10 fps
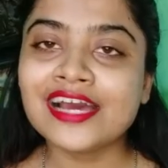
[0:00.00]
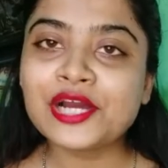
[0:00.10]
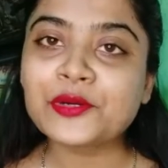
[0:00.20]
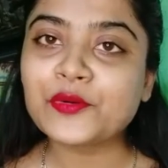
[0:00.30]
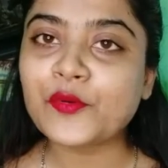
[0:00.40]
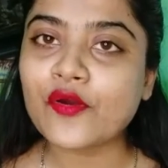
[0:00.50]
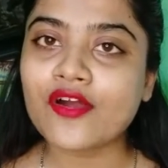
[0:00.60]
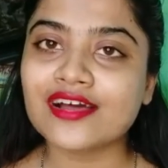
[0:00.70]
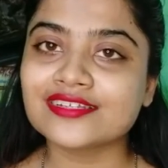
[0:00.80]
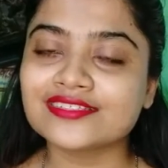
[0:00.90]
কুক
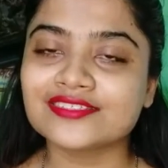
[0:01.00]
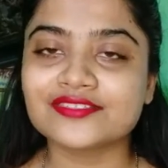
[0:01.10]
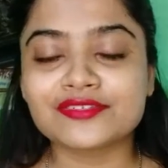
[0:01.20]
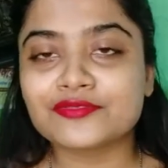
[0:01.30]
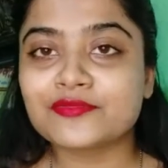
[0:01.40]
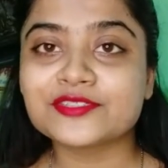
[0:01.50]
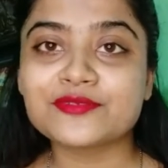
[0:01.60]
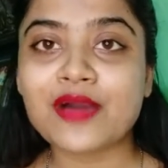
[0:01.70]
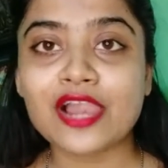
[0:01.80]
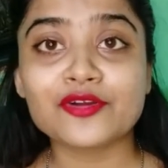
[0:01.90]
করা তুমি
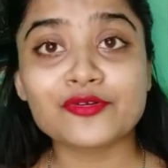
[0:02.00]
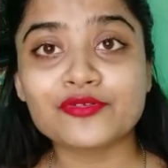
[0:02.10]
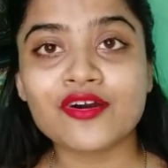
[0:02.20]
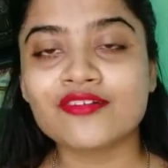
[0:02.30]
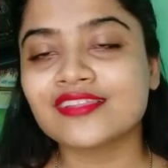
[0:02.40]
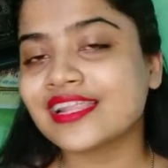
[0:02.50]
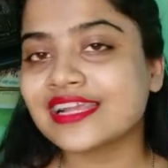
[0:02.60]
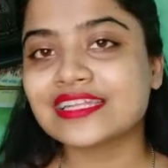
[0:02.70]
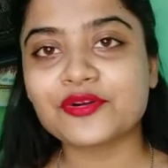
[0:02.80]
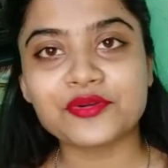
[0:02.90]
যদি ভালো কুক হও তাহলে
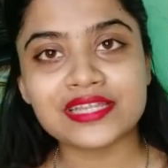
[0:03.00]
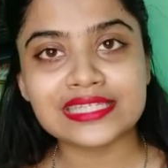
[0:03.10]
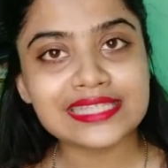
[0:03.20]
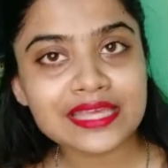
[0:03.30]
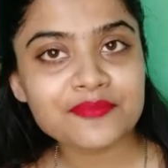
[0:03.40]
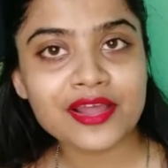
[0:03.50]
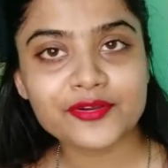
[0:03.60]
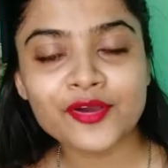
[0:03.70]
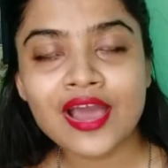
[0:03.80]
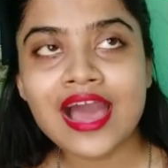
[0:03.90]
এটা করে নিতেই
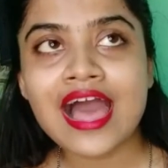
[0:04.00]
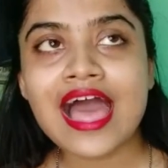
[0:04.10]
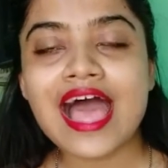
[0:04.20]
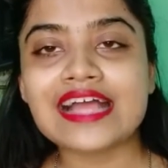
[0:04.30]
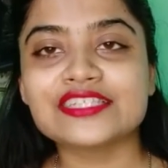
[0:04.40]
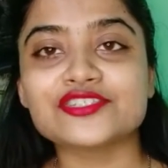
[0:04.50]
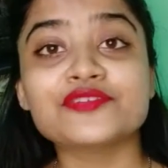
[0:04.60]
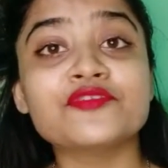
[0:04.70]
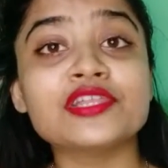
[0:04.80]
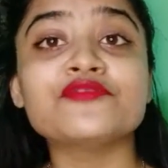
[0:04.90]
পারো অ্যান্ড যদি বলি